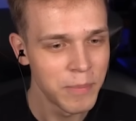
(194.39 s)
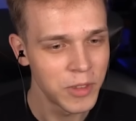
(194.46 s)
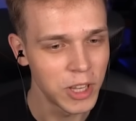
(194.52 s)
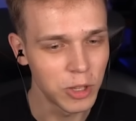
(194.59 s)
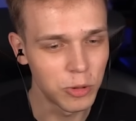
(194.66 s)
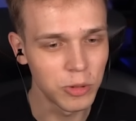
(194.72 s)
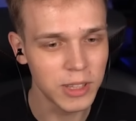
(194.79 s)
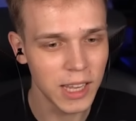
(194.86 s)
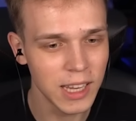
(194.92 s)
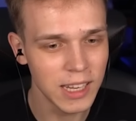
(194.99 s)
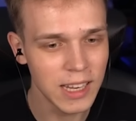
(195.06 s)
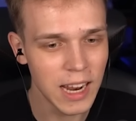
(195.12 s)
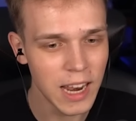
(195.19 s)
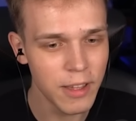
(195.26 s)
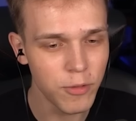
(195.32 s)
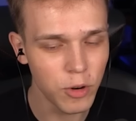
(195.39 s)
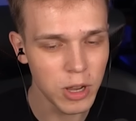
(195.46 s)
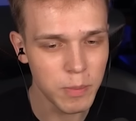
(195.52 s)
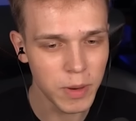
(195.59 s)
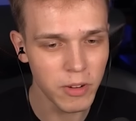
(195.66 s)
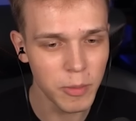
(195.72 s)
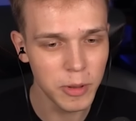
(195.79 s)
I tutaj na lewo
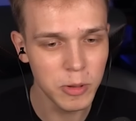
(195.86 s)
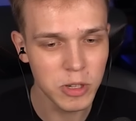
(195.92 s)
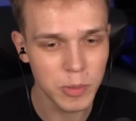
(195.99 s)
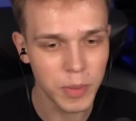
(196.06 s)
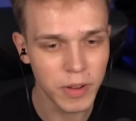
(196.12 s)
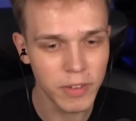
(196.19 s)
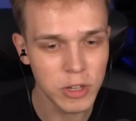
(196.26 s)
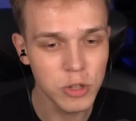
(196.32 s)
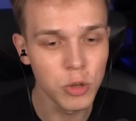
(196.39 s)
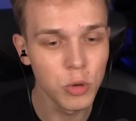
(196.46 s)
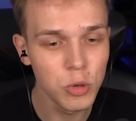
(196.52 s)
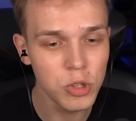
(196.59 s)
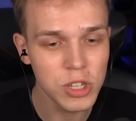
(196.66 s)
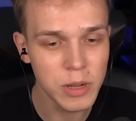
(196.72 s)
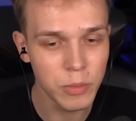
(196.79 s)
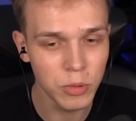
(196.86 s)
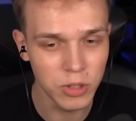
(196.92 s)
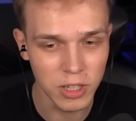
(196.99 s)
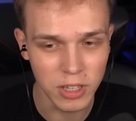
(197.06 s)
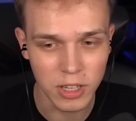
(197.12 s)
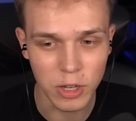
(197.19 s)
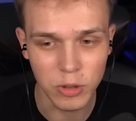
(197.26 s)
i prawo będą się pojawiać różne
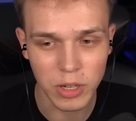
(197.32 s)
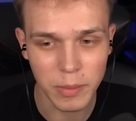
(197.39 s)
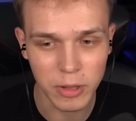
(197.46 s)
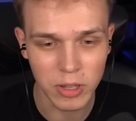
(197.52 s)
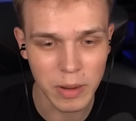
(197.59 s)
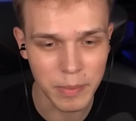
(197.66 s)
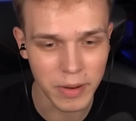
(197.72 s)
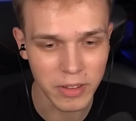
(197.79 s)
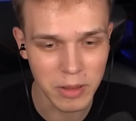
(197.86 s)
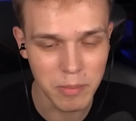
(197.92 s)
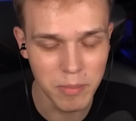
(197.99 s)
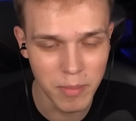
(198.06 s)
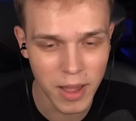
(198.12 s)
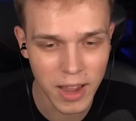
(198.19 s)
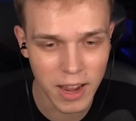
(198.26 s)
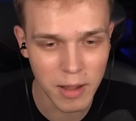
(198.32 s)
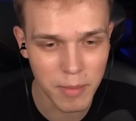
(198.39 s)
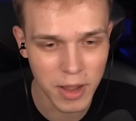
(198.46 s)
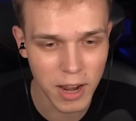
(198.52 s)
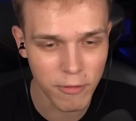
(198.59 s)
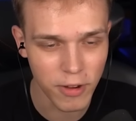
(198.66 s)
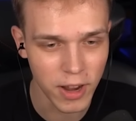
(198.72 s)
budynki, które będą naprawdę mega,
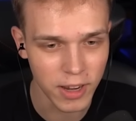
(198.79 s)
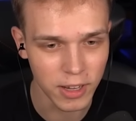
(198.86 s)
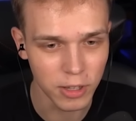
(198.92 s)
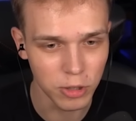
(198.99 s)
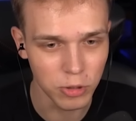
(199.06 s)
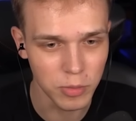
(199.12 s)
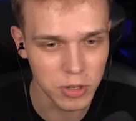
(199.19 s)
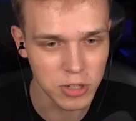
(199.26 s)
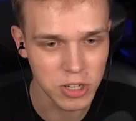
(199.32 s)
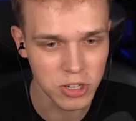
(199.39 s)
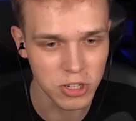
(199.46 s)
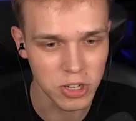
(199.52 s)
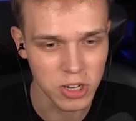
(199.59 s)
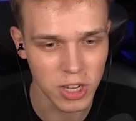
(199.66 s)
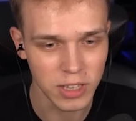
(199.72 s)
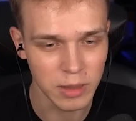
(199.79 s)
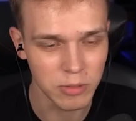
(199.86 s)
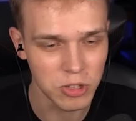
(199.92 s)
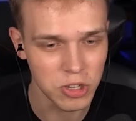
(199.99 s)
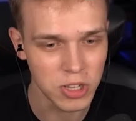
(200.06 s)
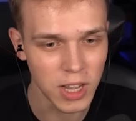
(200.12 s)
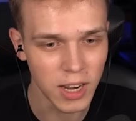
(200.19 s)
mega fajne i tu będzie ścieżka tam
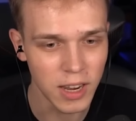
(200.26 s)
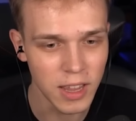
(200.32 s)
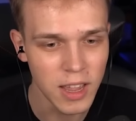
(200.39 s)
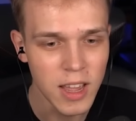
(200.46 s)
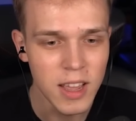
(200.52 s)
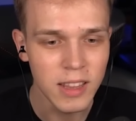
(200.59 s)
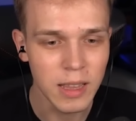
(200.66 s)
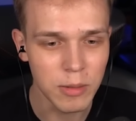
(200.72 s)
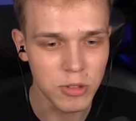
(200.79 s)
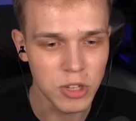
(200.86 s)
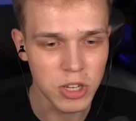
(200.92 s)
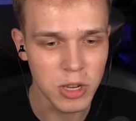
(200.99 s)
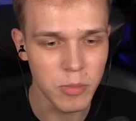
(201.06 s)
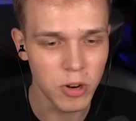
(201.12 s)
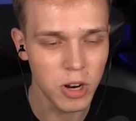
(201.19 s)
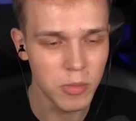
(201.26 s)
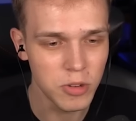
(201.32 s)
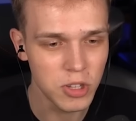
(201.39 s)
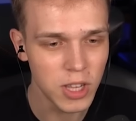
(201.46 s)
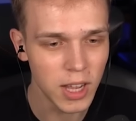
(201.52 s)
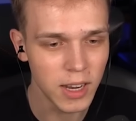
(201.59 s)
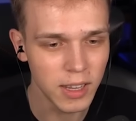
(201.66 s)
gdzieś dalej, tam ścieżki mogą
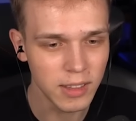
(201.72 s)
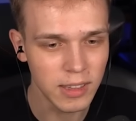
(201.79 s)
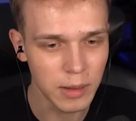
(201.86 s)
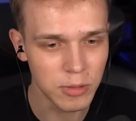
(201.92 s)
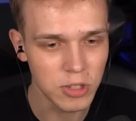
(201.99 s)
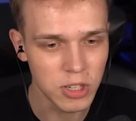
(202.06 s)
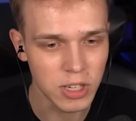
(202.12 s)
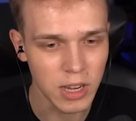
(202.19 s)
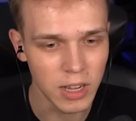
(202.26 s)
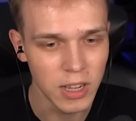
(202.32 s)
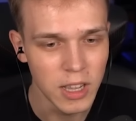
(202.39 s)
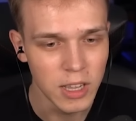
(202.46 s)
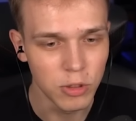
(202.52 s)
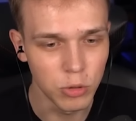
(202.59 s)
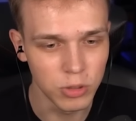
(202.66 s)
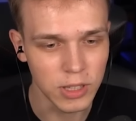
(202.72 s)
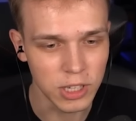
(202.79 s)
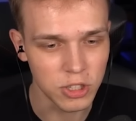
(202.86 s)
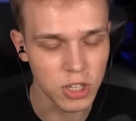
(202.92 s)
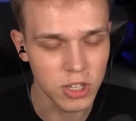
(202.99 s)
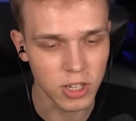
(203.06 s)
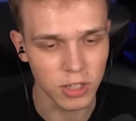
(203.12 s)
iść dalej, tam ścieżka,
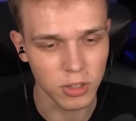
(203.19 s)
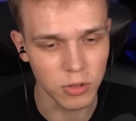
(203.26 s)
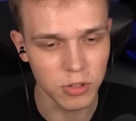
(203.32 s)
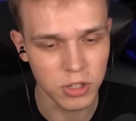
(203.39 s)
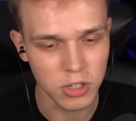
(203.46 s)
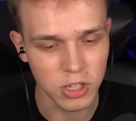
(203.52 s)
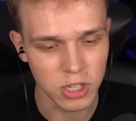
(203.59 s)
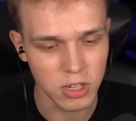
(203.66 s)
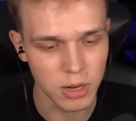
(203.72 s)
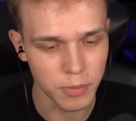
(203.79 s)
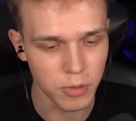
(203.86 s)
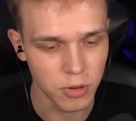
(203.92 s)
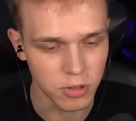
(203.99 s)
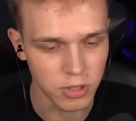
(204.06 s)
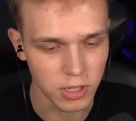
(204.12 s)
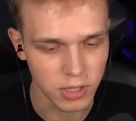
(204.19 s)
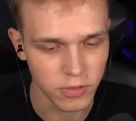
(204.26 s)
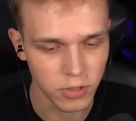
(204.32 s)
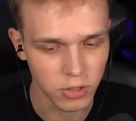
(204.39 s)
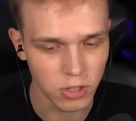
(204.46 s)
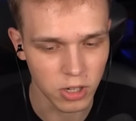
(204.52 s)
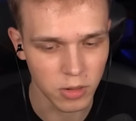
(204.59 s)
tutaj ścieżka, tą ścieżkę trzeba połączyć tak
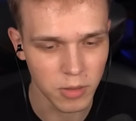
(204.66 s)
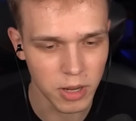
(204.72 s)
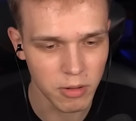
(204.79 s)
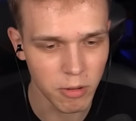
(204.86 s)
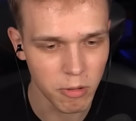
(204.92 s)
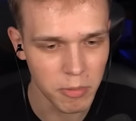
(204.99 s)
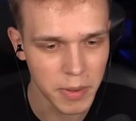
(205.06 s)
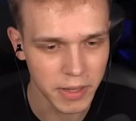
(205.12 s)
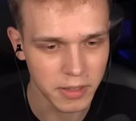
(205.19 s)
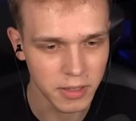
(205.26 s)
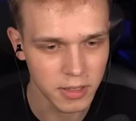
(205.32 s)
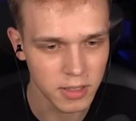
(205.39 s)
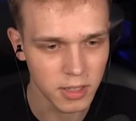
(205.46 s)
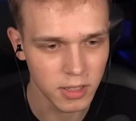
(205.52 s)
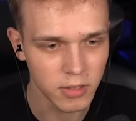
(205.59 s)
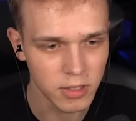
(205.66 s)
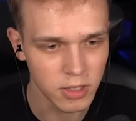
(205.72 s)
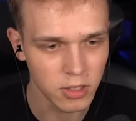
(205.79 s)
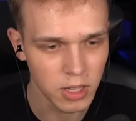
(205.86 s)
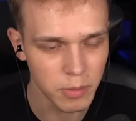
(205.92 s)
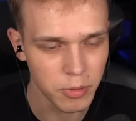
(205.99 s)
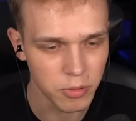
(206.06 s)
swoją drogą, nie mam łopaty niestety, więc
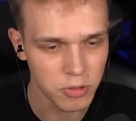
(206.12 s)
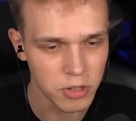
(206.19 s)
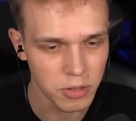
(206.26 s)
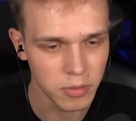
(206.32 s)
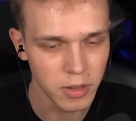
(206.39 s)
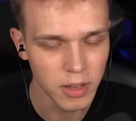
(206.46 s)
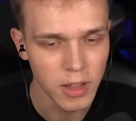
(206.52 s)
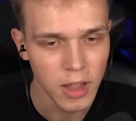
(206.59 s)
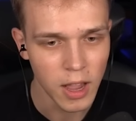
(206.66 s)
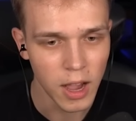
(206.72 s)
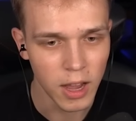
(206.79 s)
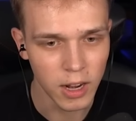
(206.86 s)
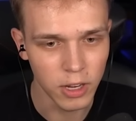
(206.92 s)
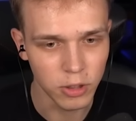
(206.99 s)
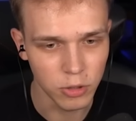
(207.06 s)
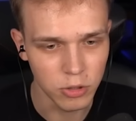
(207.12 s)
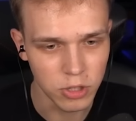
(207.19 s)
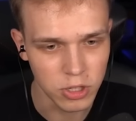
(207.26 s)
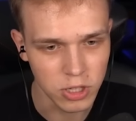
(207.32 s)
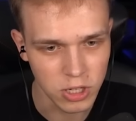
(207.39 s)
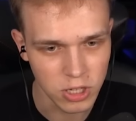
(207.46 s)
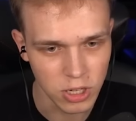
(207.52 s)
tego nie połączymy, ale tą
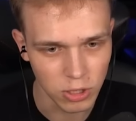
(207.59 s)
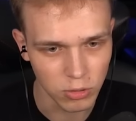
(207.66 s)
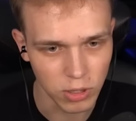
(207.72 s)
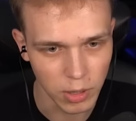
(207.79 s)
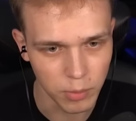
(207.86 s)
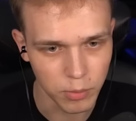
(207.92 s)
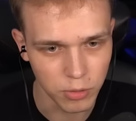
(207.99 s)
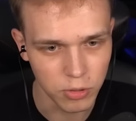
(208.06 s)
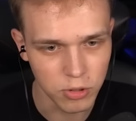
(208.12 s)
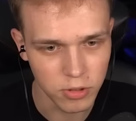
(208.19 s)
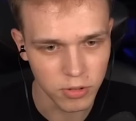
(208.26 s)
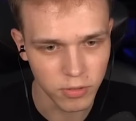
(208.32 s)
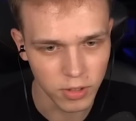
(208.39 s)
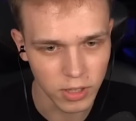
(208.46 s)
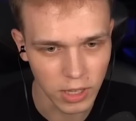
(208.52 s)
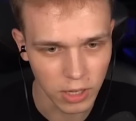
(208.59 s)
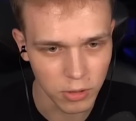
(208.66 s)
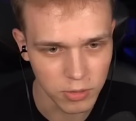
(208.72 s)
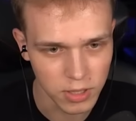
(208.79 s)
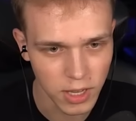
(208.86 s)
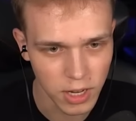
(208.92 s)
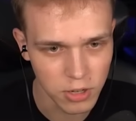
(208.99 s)
ścieżkę trzeba tutaj pójść, tak
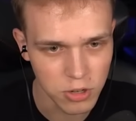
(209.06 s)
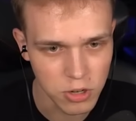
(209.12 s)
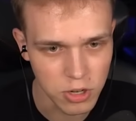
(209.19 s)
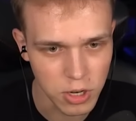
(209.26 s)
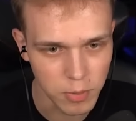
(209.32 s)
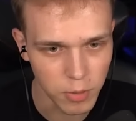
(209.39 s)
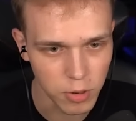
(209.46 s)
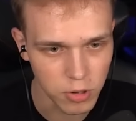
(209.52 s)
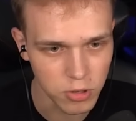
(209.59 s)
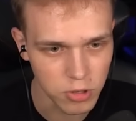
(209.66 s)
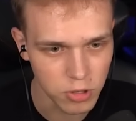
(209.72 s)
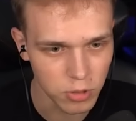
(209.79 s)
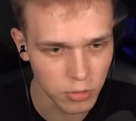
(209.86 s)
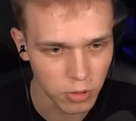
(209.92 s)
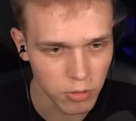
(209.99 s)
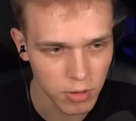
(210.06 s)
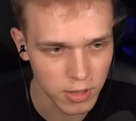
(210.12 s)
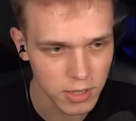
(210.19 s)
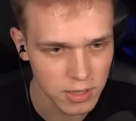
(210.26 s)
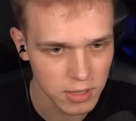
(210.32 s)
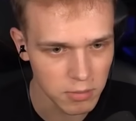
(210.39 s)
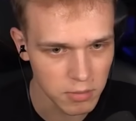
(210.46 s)
ją skręcić i połączyć ją
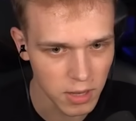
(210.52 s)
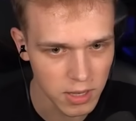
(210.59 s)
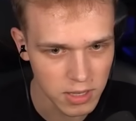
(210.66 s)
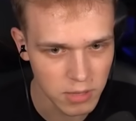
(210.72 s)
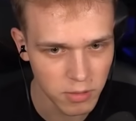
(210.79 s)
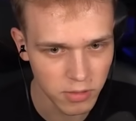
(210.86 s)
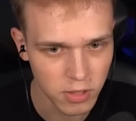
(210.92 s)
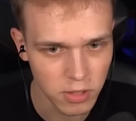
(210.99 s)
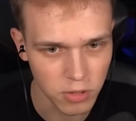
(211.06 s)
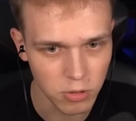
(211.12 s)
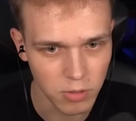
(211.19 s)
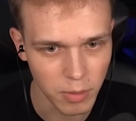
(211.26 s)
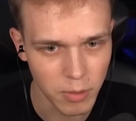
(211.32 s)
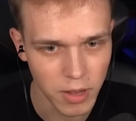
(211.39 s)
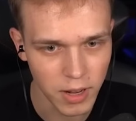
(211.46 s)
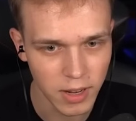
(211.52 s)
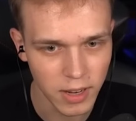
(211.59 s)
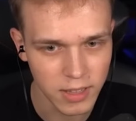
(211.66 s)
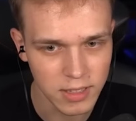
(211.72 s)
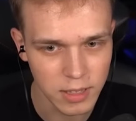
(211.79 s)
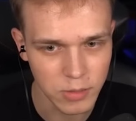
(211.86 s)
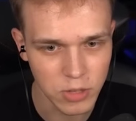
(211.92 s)
dokładnie z tym miejscem. I wtedy tu mamy
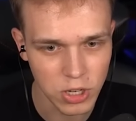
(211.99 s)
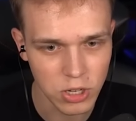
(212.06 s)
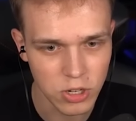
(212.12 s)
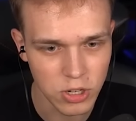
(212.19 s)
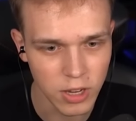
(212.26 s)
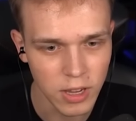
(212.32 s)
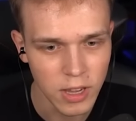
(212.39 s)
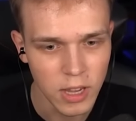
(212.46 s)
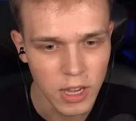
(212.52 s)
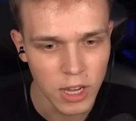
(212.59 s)
eleganckie przejście.